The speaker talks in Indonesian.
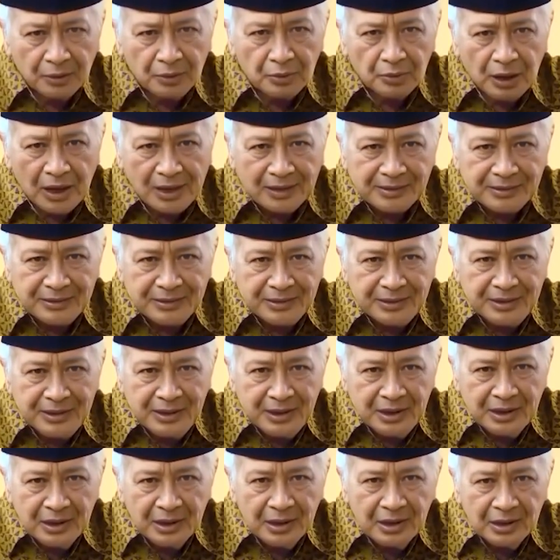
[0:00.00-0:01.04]

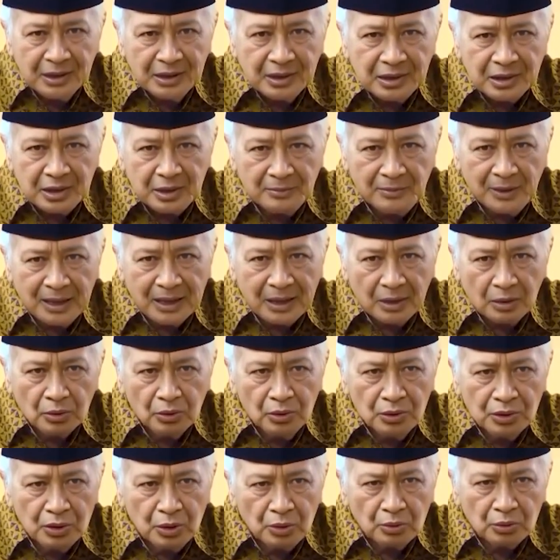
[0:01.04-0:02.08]
Edukasi sebagai
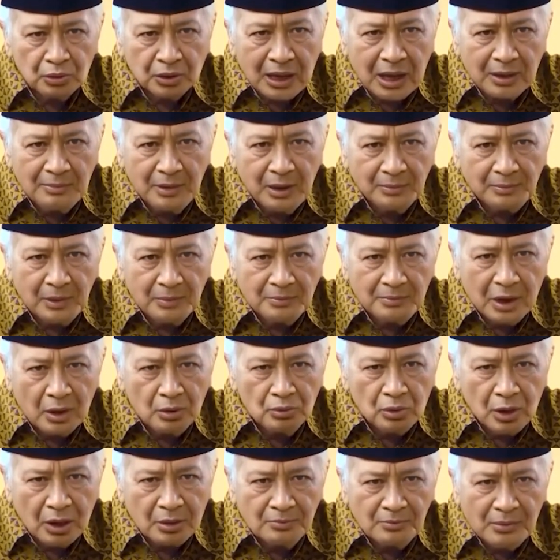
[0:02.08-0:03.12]
kunci utama
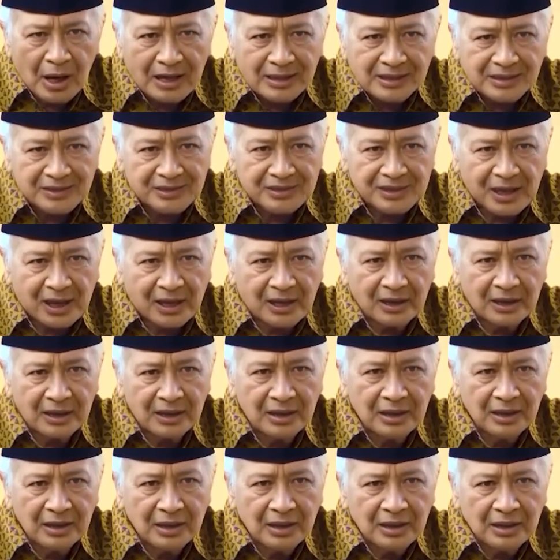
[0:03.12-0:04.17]
pembangunan
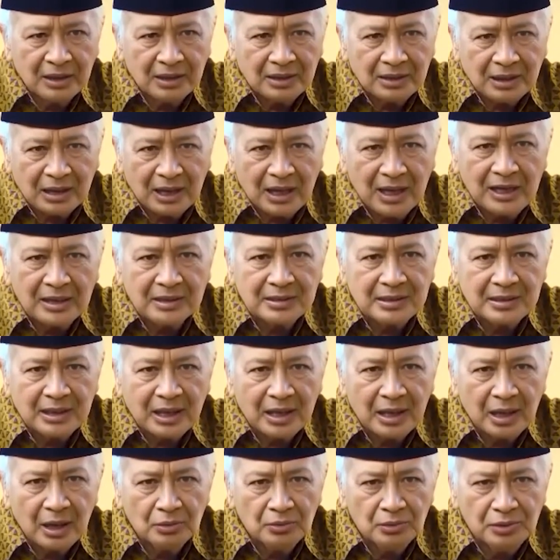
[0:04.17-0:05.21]
bangsa telah
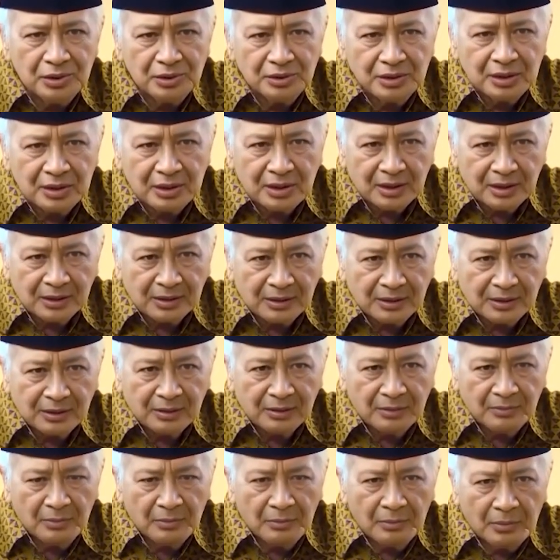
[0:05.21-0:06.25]
saya wujudkan
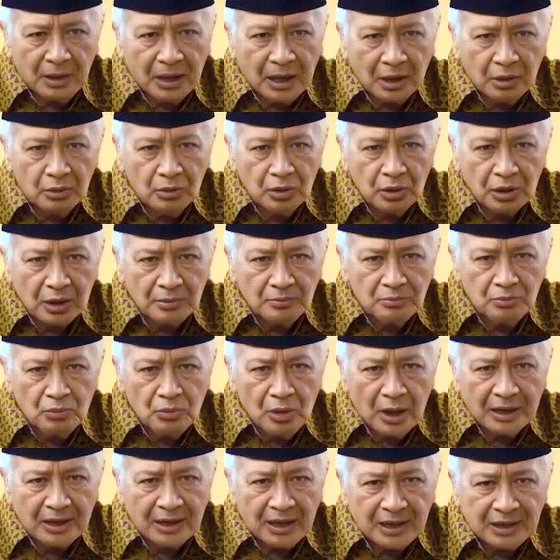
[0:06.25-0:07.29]
melalui
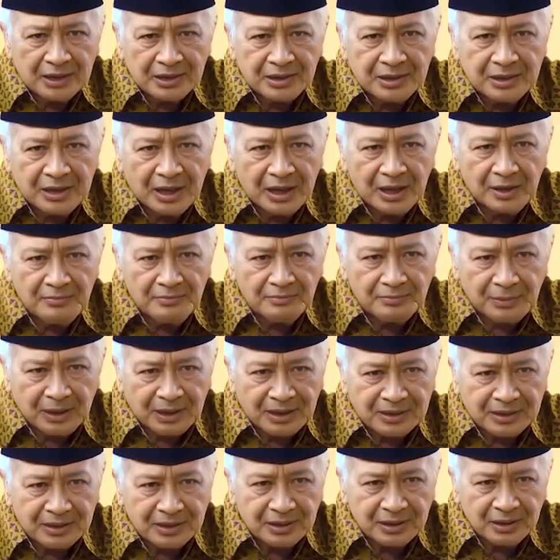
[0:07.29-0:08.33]
ribuan SD
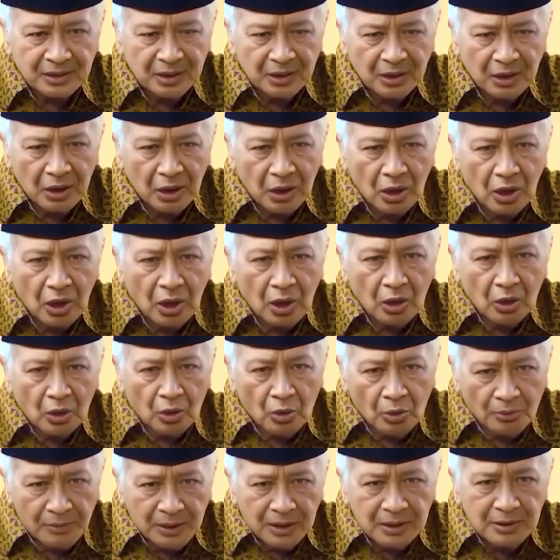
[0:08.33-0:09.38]
Inggris
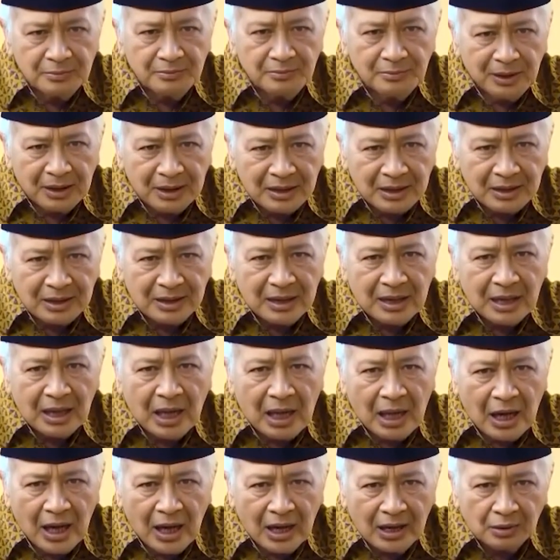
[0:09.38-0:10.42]
komitmen
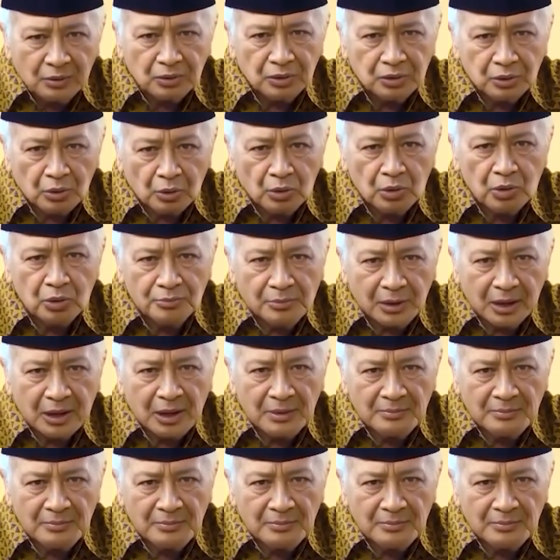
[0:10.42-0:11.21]
ini harus terus